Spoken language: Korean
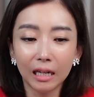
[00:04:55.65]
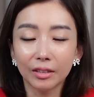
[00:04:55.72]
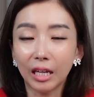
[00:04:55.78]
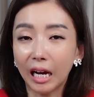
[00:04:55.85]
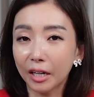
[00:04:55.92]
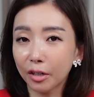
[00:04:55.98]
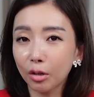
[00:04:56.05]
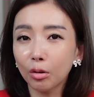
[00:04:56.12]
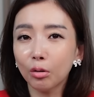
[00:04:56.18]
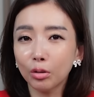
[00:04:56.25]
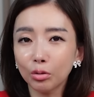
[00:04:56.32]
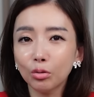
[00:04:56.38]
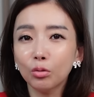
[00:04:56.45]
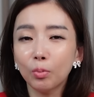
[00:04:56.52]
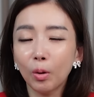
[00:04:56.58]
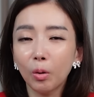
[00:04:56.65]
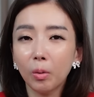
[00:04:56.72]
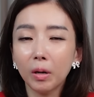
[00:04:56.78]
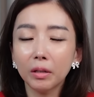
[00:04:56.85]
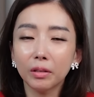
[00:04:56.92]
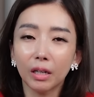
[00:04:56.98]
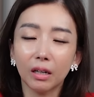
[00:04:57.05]
나경원
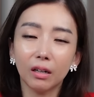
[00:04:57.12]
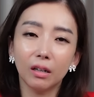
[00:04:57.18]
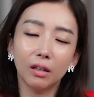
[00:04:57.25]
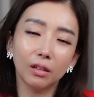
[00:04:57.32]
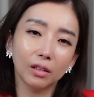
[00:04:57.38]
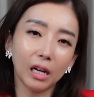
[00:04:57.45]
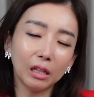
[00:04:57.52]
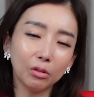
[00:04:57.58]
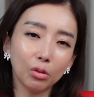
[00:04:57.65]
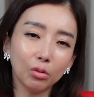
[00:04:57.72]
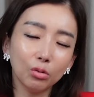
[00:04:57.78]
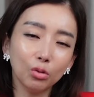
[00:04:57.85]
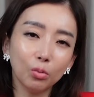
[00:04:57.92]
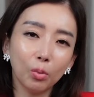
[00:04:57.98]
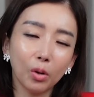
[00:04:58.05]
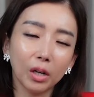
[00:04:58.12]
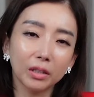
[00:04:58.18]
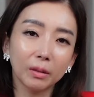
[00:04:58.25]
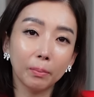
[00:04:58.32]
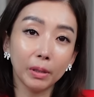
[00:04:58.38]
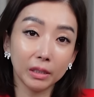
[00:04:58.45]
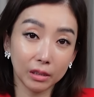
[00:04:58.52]
후보와 어, 한동훈 후보
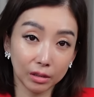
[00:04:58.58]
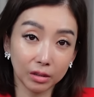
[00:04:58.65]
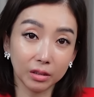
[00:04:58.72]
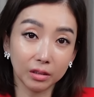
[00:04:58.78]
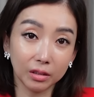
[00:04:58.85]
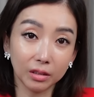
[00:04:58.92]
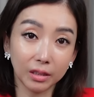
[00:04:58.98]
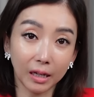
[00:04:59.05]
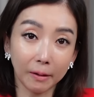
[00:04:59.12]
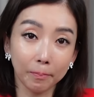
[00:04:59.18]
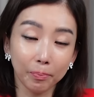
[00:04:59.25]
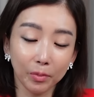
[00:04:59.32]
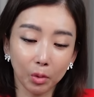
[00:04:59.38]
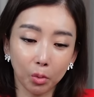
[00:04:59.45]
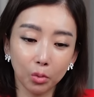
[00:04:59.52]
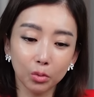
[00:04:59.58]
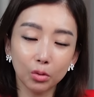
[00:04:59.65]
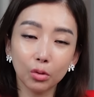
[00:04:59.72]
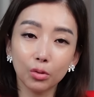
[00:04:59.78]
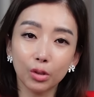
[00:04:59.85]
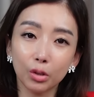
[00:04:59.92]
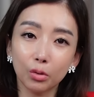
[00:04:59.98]
간의 패스트 트랙
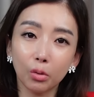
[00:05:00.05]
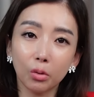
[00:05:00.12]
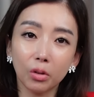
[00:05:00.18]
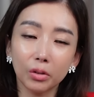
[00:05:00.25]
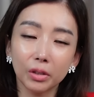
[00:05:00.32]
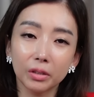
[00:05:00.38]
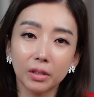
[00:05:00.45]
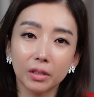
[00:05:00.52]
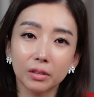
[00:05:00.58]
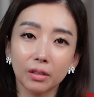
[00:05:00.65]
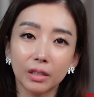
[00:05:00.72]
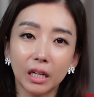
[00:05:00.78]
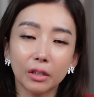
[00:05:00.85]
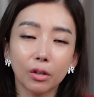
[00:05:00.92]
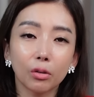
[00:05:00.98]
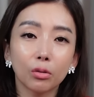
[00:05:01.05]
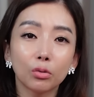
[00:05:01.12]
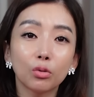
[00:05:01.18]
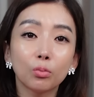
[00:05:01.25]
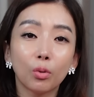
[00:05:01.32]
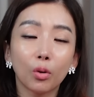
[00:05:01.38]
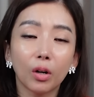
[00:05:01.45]
공소취소권에 대해서
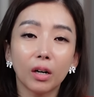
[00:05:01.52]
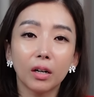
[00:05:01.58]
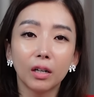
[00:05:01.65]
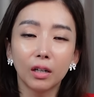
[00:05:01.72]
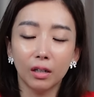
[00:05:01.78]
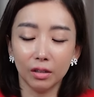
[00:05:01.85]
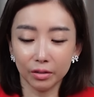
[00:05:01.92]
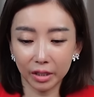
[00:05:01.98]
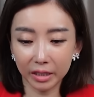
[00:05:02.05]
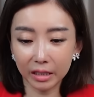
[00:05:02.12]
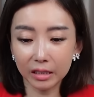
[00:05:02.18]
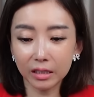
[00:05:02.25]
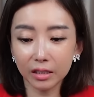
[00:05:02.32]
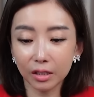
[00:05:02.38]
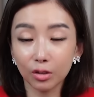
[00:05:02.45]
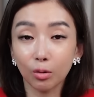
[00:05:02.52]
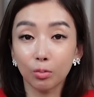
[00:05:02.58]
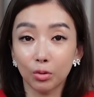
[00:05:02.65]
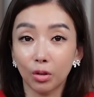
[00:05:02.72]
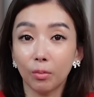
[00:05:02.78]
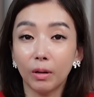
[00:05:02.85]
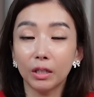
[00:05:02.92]
나경원 후보가 어, 대기실에서부터